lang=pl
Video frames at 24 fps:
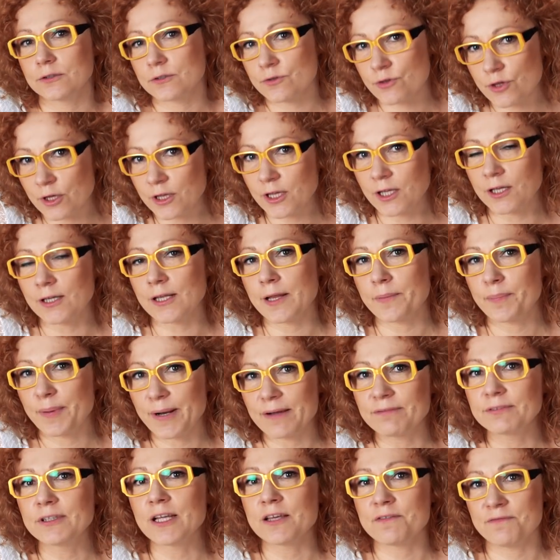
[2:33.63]
y, rzetelna
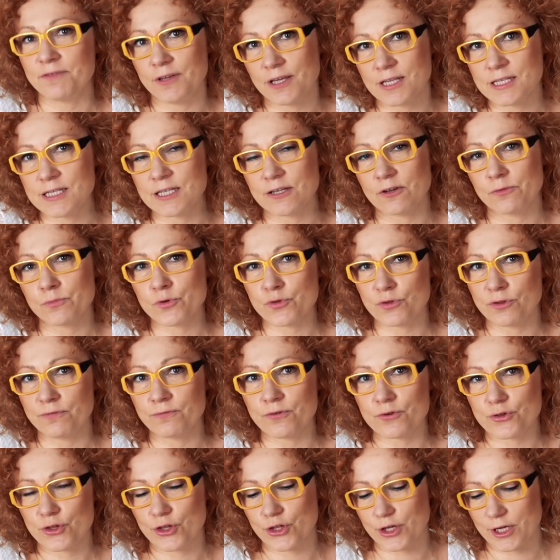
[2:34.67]
prawda i wiedza o
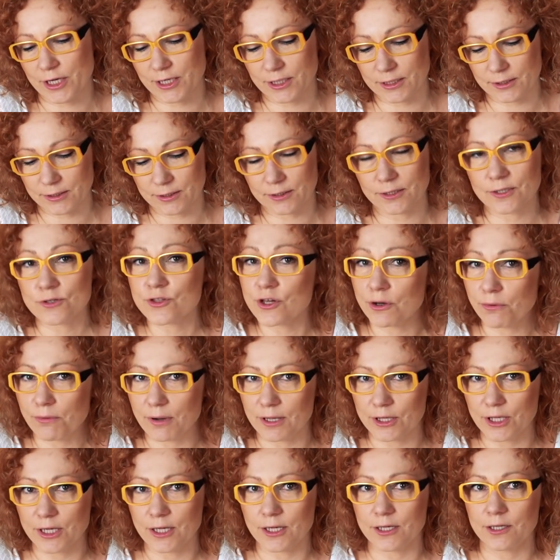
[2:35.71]
możliwościach y,
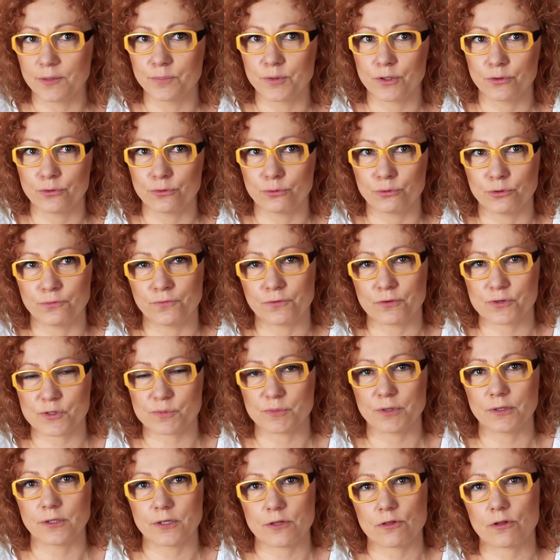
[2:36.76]
działania produktów
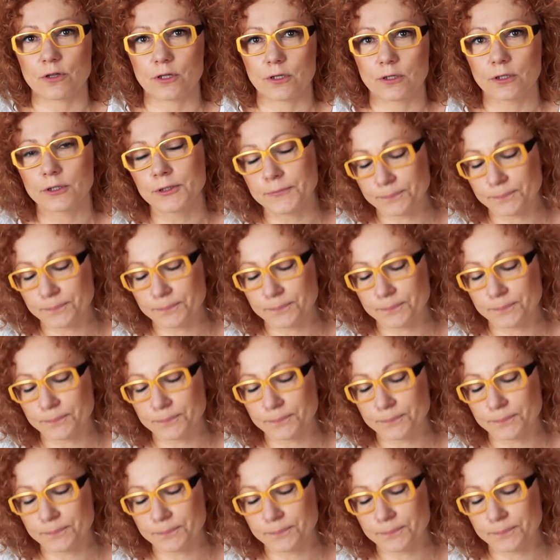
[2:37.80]
kosmetycznych.